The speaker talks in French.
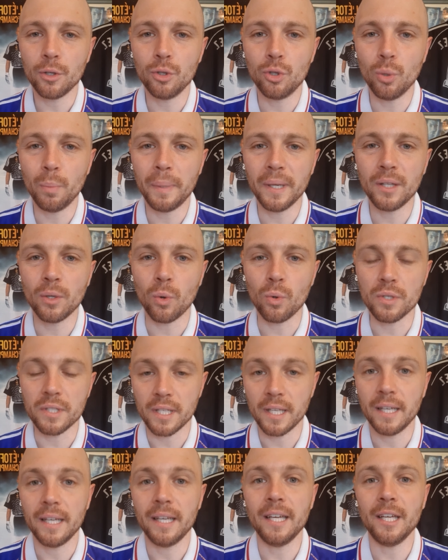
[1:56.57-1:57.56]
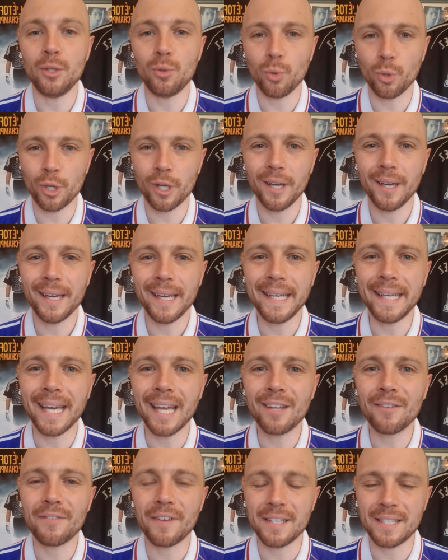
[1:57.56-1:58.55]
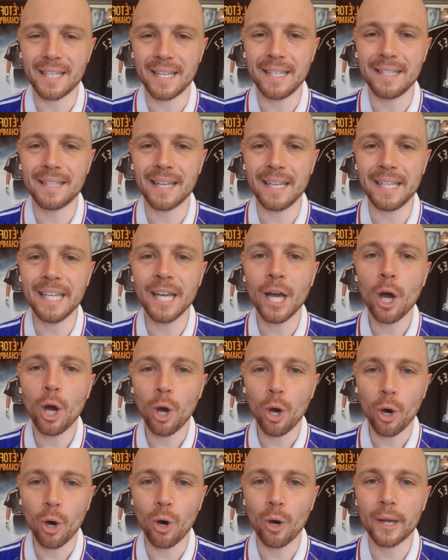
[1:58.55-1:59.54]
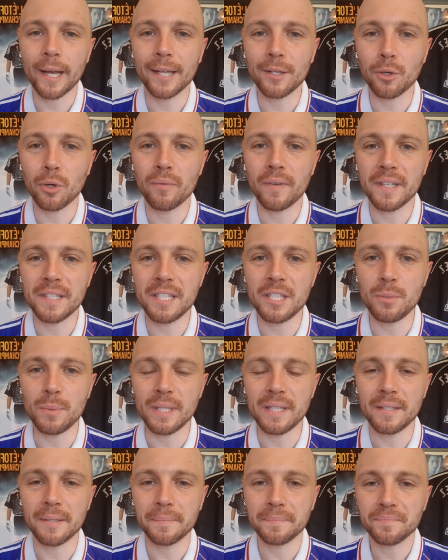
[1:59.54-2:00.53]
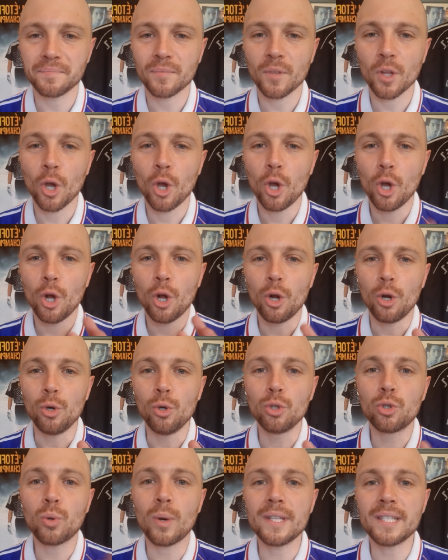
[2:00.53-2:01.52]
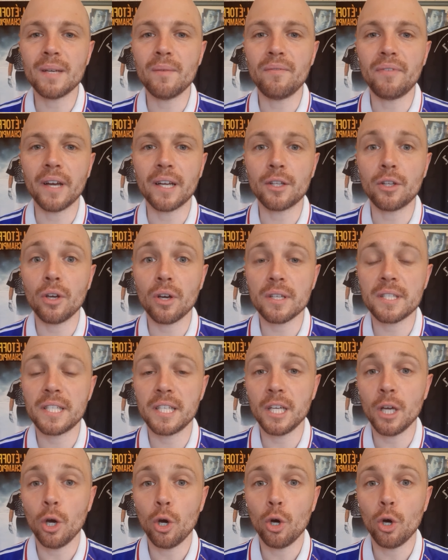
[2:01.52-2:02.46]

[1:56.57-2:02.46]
de Pedros et donc gagne face à l'Italie en 98. Le troisième facteur, c'est